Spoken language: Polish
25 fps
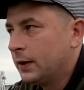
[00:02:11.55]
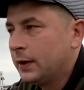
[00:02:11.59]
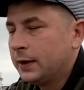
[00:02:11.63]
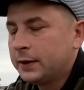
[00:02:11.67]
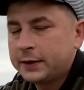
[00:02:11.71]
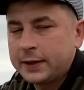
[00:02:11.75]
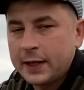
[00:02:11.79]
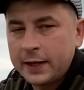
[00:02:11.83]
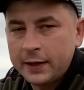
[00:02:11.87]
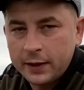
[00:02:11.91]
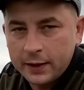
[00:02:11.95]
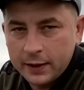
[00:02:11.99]

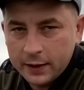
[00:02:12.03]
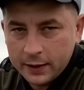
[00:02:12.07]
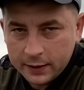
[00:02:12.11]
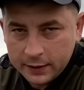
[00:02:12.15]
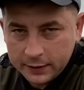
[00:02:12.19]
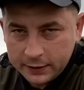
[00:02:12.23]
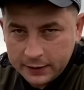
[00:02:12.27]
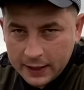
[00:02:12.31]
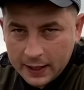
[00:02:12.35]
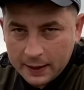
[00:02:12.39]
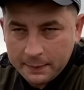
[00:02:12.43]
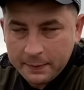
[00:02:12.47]
ten e,
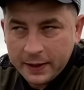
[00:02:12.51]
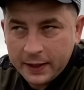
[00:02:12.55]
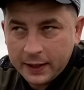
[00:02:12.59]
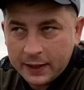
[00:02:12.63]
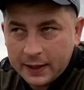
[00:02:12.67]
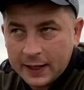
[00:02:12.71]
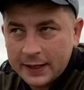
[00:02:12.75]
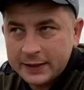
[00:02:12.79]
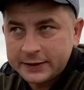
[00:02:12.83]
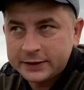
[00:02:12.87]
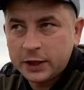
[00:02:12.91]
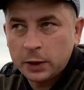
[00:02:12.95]

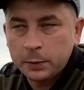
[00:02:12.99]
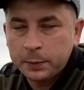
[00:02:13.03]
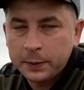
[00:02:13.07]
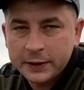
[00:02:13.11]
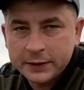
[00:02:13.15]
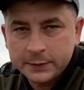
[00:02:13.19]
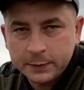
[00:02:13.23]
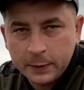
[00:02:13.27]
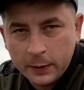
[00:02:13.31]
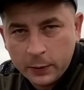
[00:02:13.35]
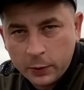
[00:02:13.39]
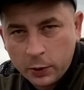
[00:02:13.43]
nieamerykański,
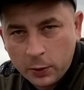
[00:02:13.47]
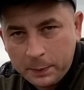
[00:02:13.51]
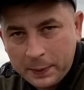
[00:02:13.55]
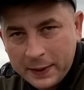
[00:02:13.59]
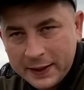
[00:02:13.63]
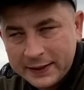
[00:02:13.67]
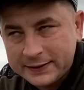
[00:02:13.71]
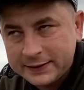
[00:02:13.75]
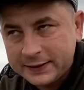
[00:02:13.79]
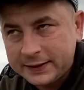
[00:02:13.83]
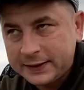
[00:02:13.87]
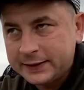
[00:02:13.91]
powiedzmy
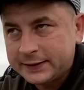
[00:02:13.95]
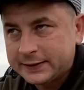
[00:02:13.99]
europejski